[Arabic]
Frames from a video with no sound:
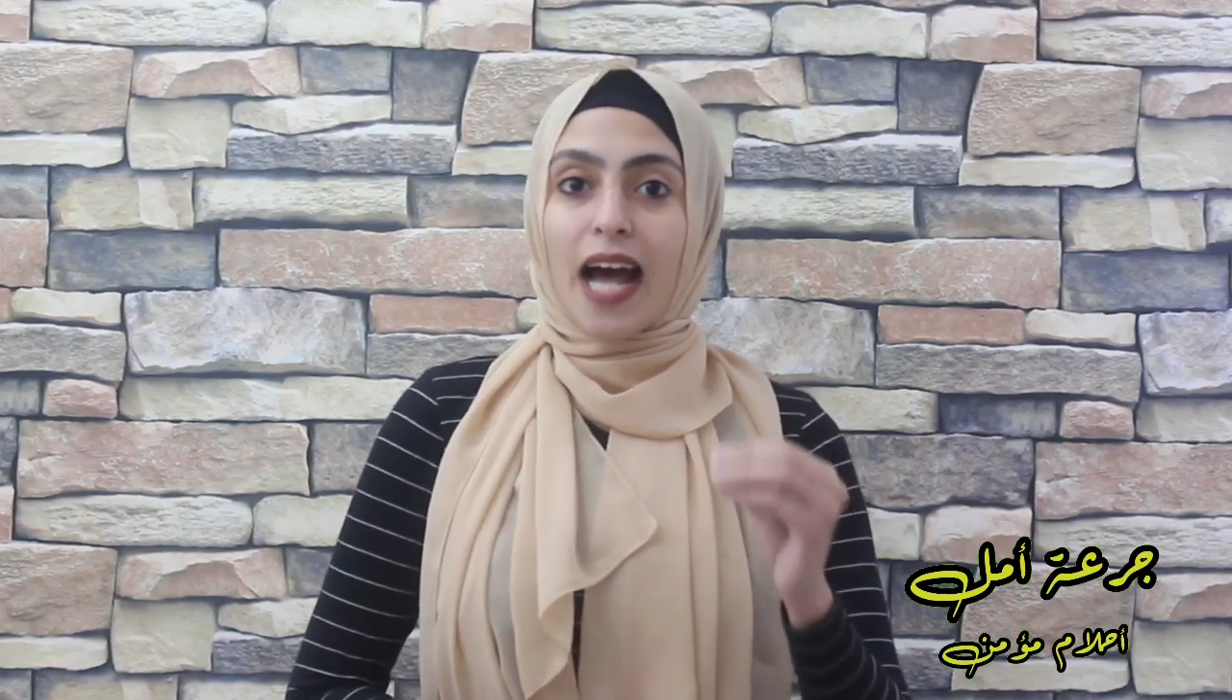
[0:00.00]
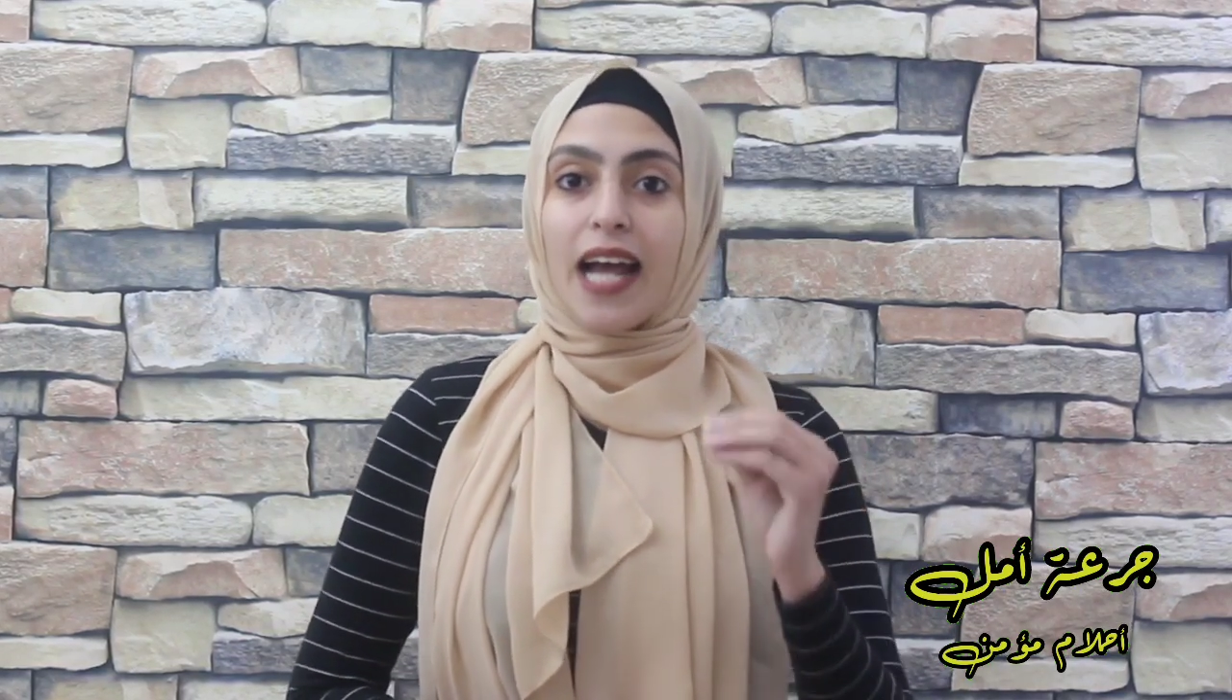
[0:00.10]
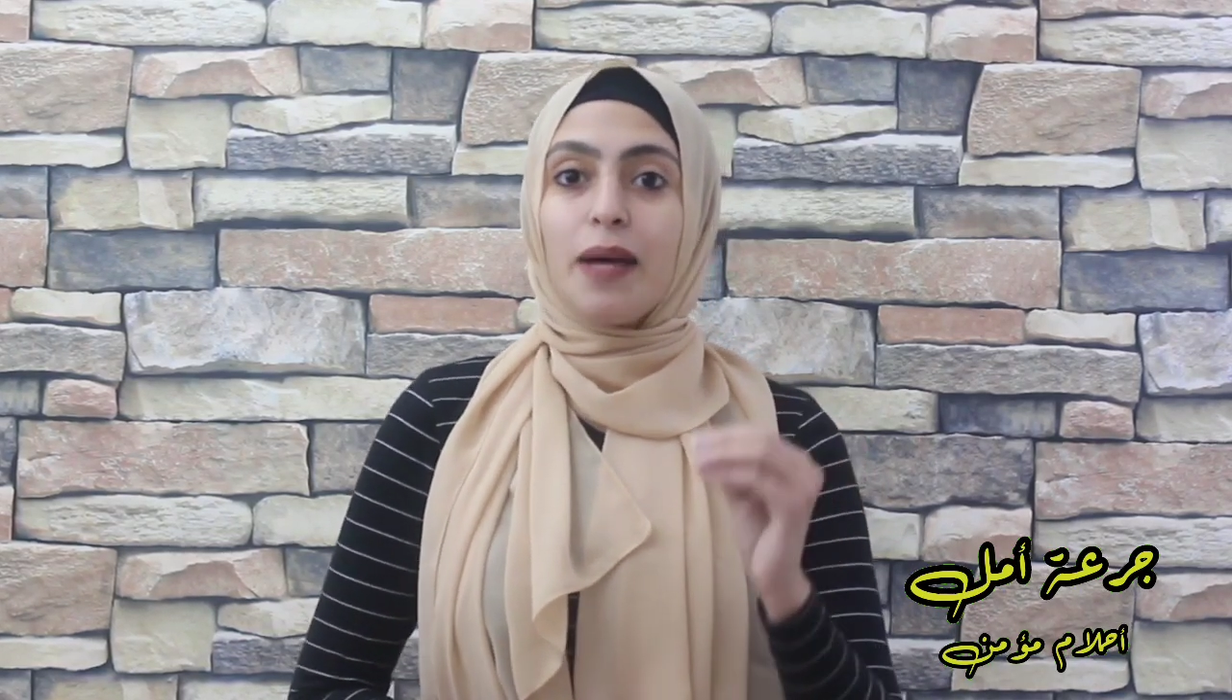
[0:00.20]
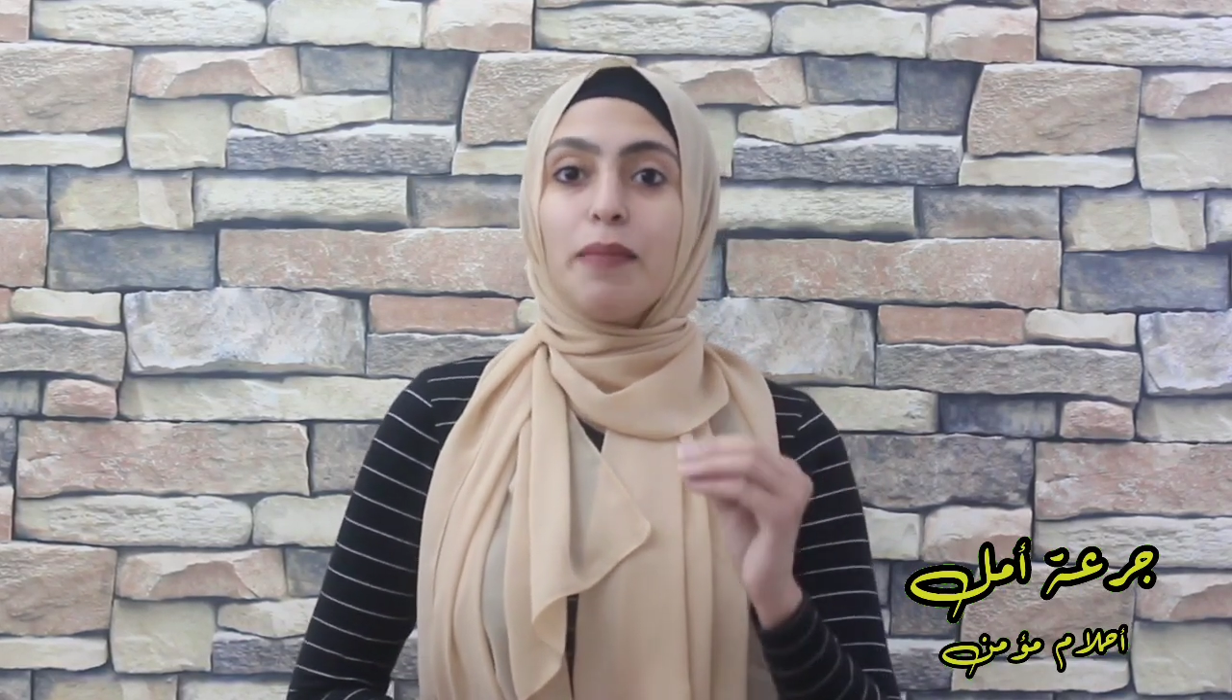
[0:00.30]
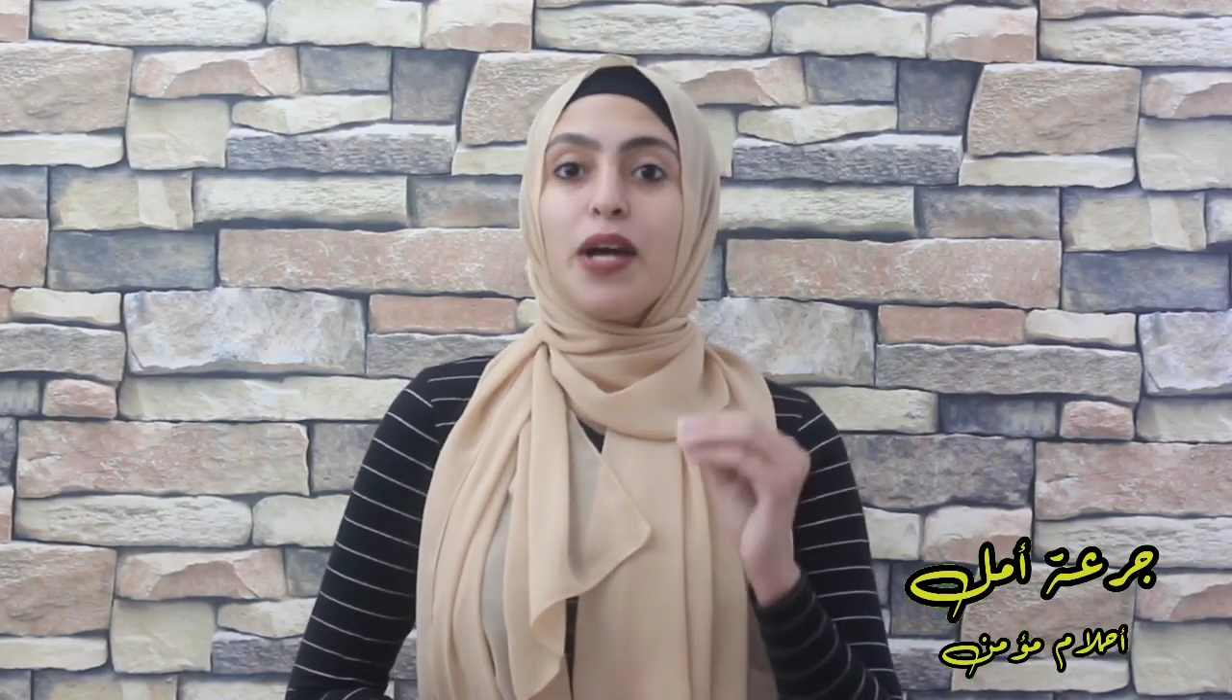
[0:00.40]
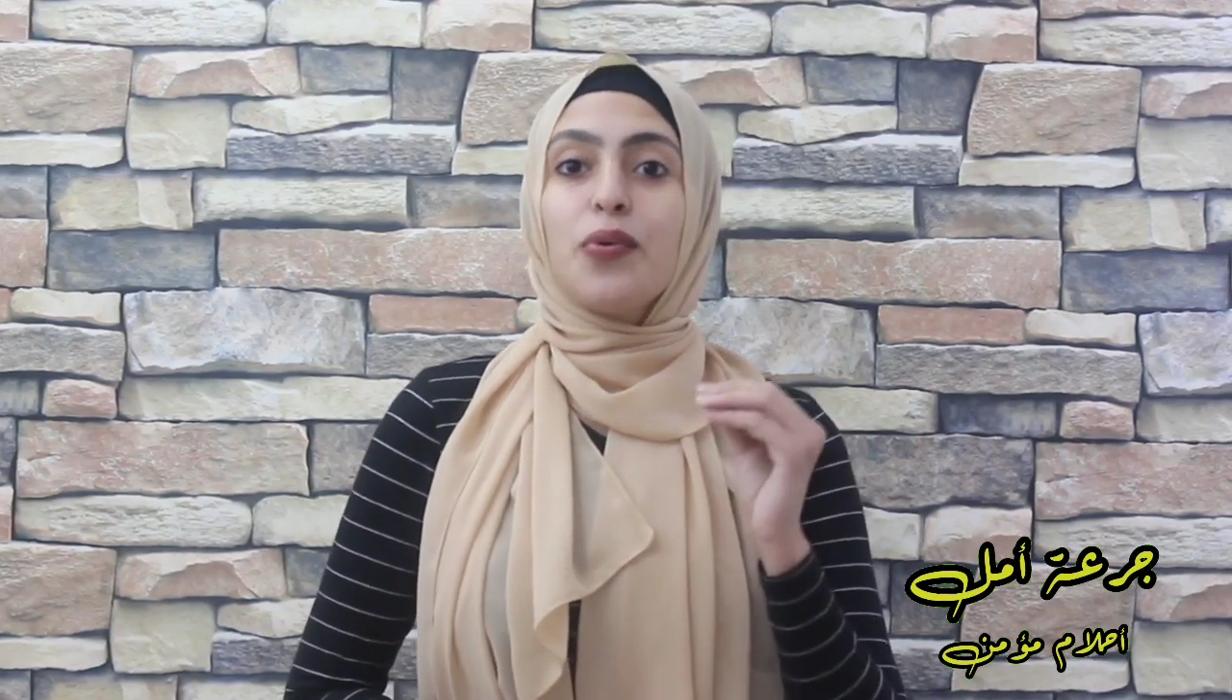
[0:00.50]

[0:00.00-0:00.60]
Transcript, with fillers: على ما